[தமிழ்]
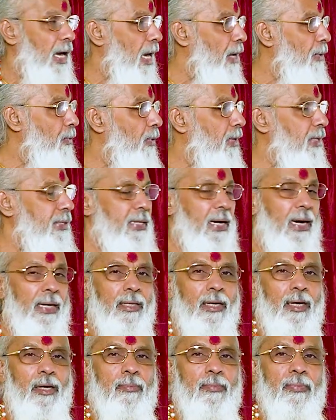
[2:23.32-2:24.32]
என்னுடைய
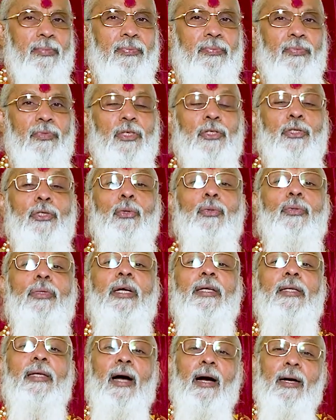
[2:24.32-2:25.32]
ஜாதகம் சுத்த
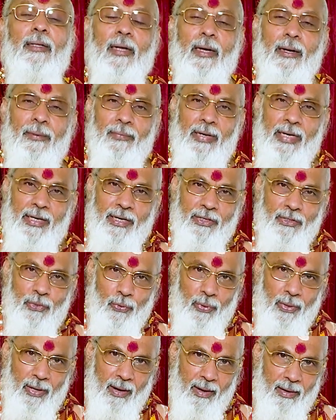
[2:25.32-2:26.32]
ஜாதகம் என்று
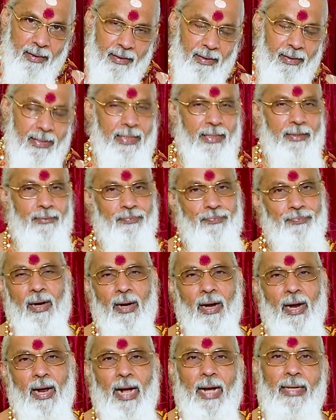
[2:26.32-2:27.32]
சொன்னார்கள்
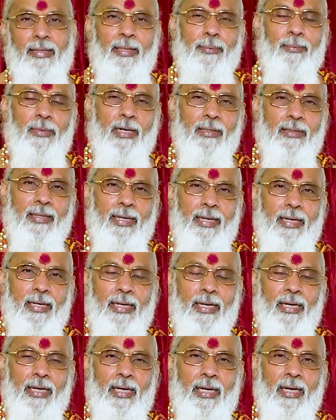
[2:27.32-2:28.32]
அதே மாதிரி
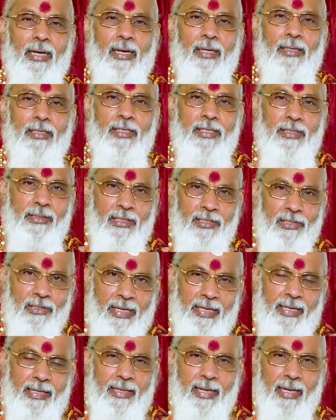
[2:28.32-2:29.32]
இந்த
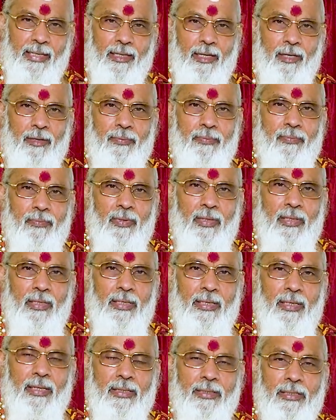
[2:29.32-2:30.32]
ஸ்ரீ ஜாதகம்
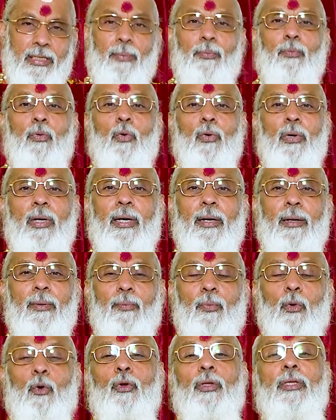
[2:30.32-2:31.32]
சம்பூர்ண
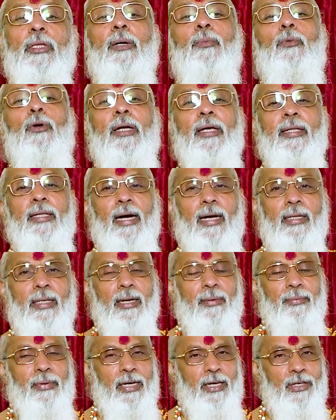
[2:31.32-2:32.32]
பொருத்தமுள்ள
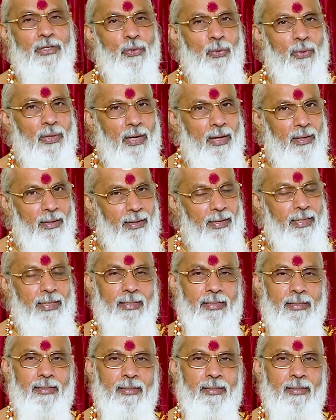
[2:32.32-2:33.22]
ஜாதகம் என்று சொன்னார்கள்